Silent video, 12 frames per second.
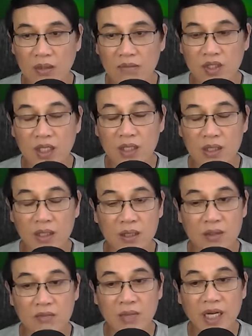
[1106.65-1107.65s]

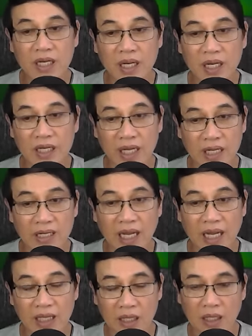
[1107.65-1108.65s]
Nhưng bây giờ nghĩ
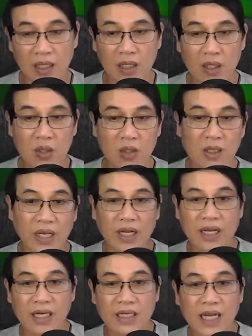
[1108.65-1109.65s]
lại, có lẽ
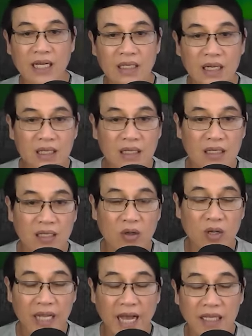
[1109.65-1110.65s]
anh đang nhớ người
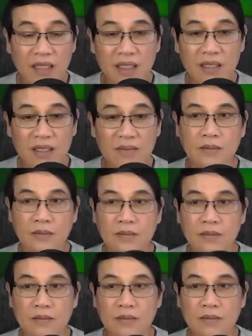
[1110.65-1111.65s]
con gái kia.
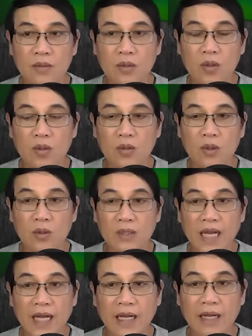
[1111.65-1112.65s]
Cô
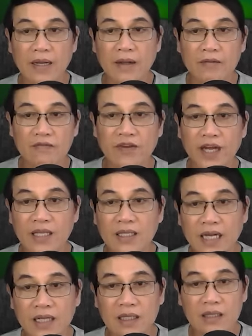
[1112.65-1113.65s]
ta phải
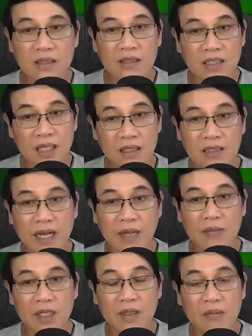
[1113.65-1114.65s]
chăng rất
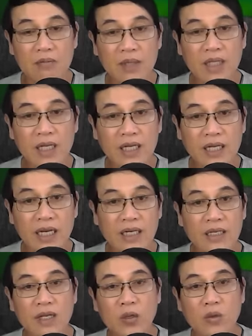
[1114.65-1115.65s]
đẹp mới khiến anh
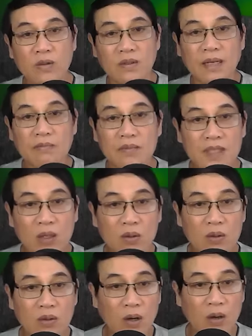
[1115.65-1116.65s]
yêu đậm
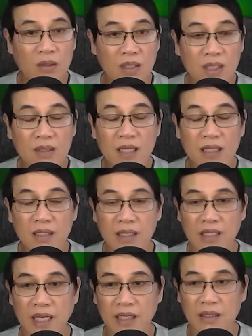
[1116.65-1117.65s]
sâu khó dứt đến như
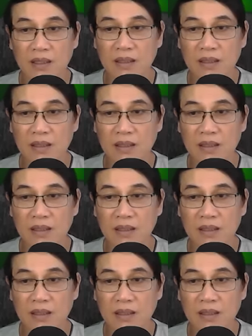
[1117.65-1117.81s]
vậy.